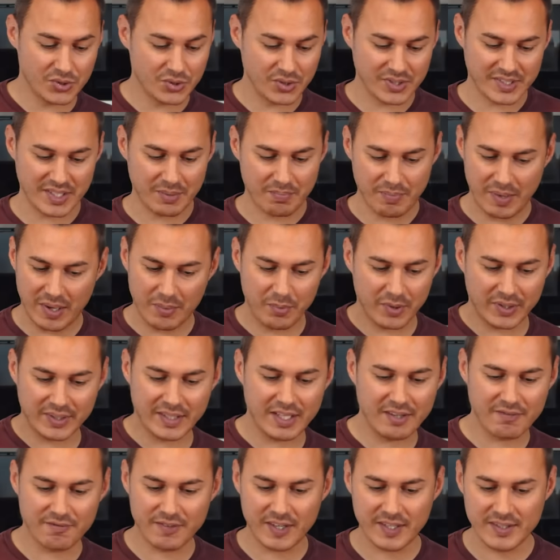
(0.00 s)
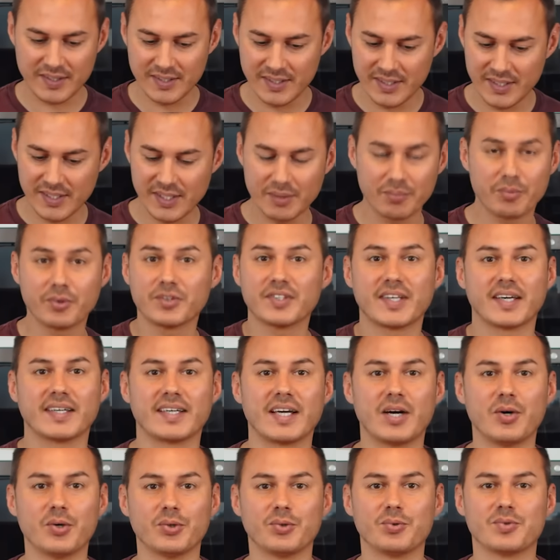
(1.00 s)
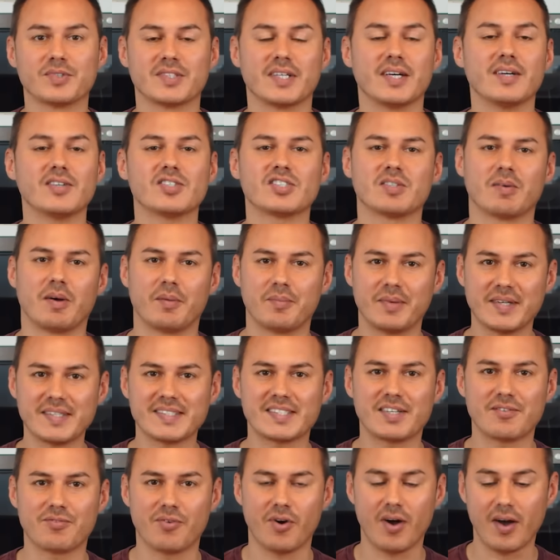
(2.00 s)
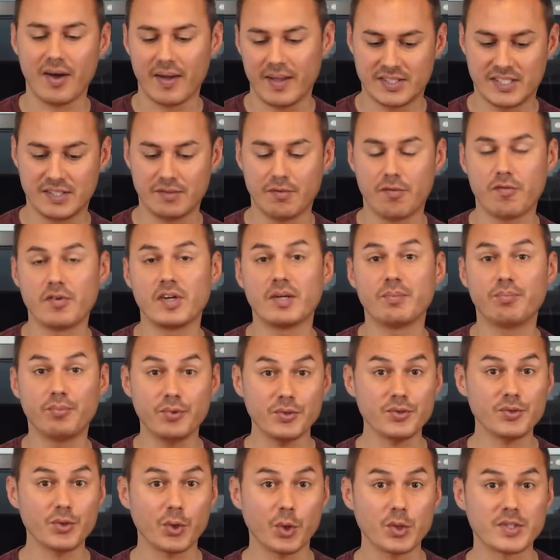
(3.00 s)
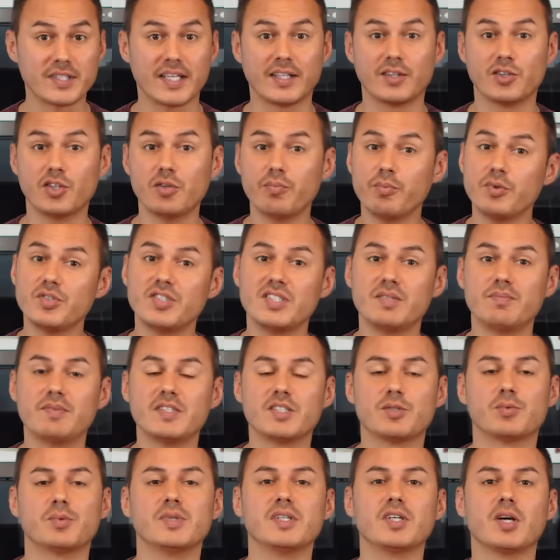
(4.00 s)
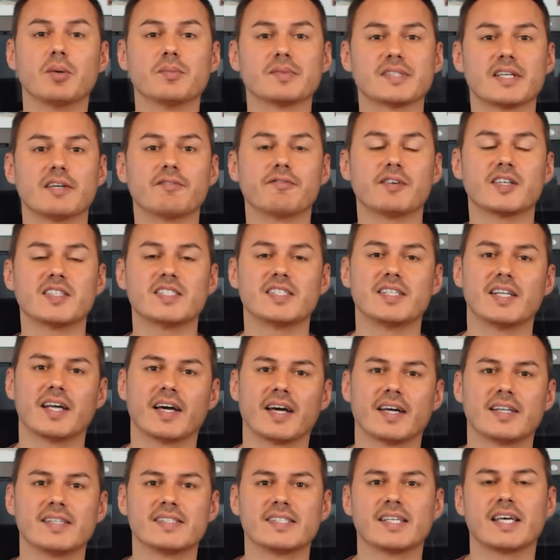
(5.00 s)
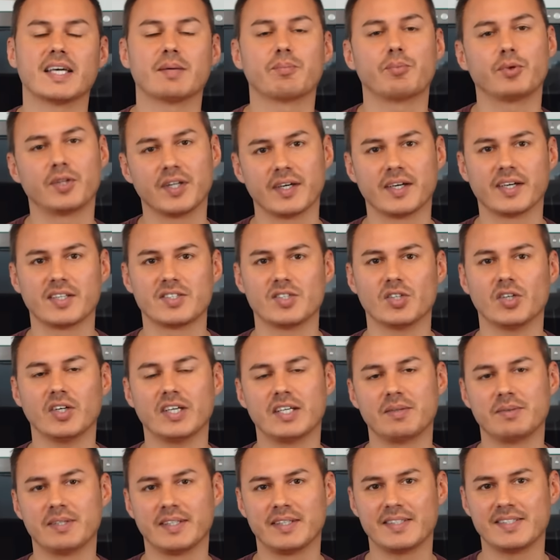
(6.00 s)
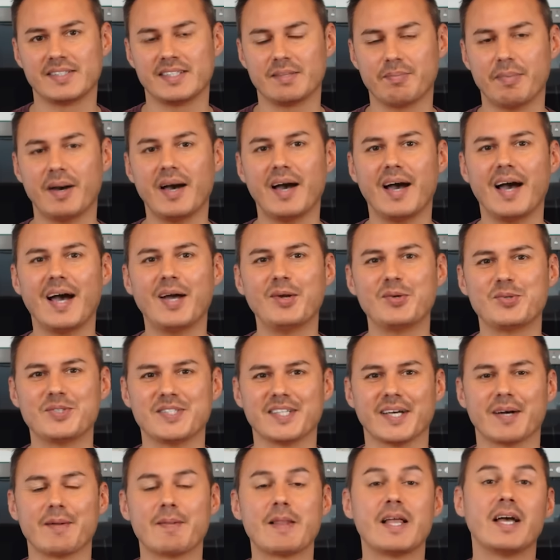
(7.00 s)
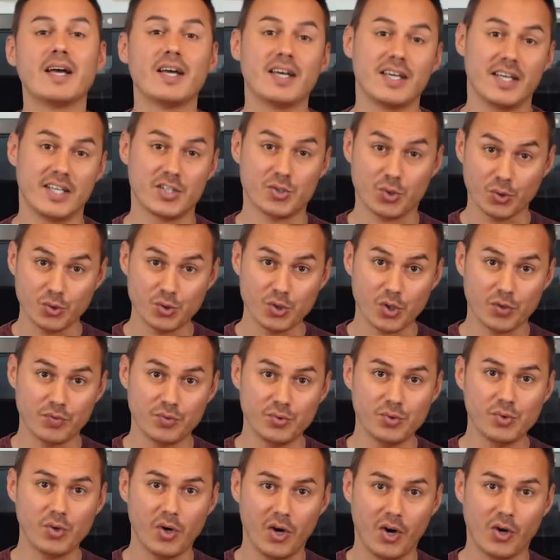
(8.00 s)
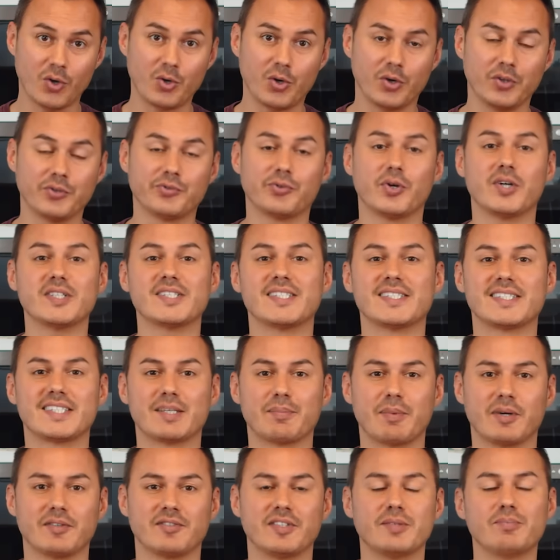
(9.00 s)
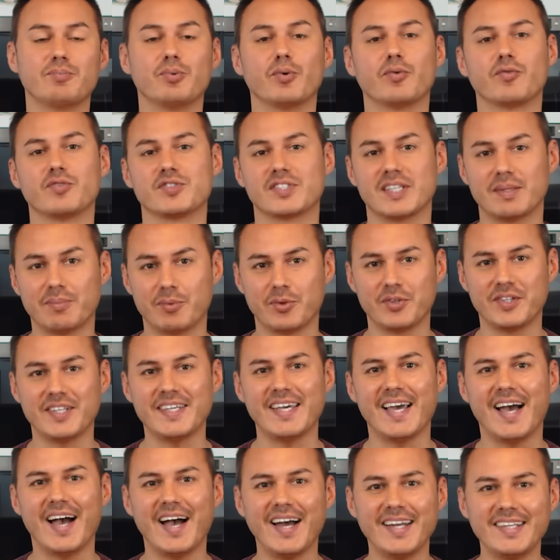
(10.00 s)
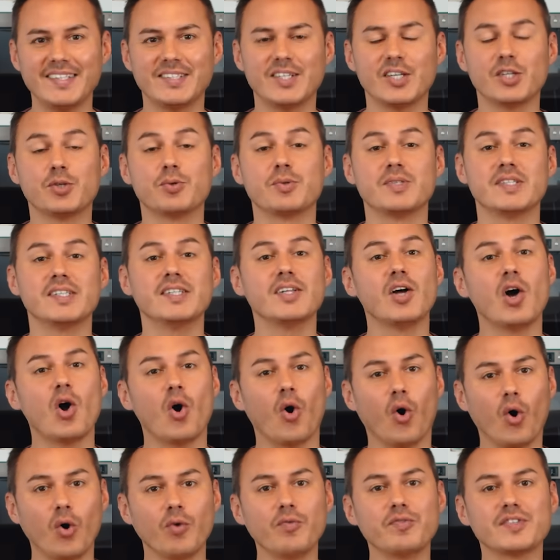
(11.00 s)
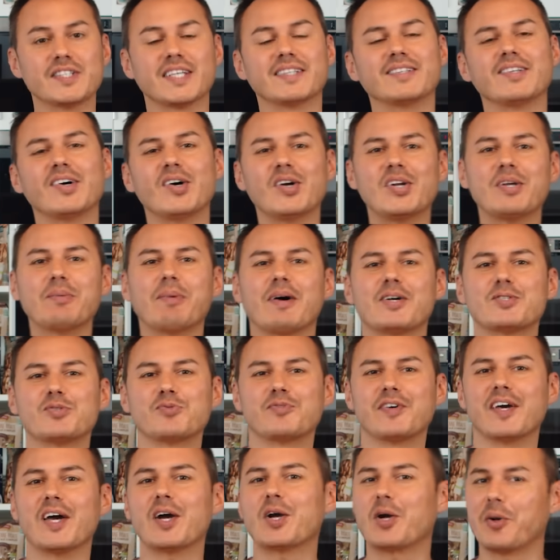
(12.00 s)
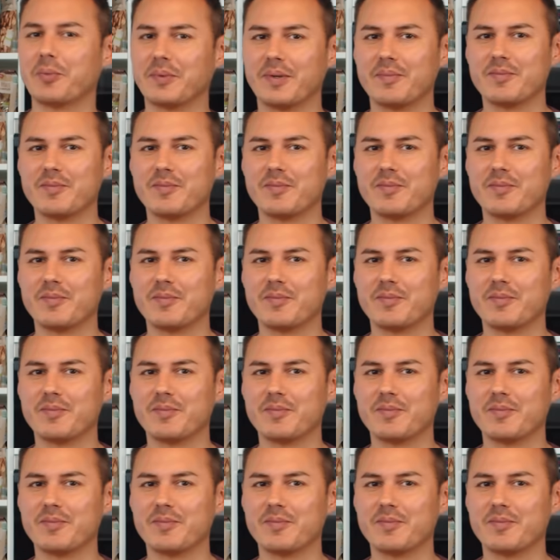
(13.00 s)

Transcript: je sais pas moi, de la vanille, un peu de cacao, tout ça. J'aimerais bien savoir. Si vous voulez plus de recettes de petits biscuits comme ça, faciles à réaliser avec peu d'ingrédients, eh bien n'hésitez pas à le dire. Et je compte sur vous, encore une fois, si c'est pas fait, pour vous abonner à Lidl Cuisine. On vous attend les bras ouverts comme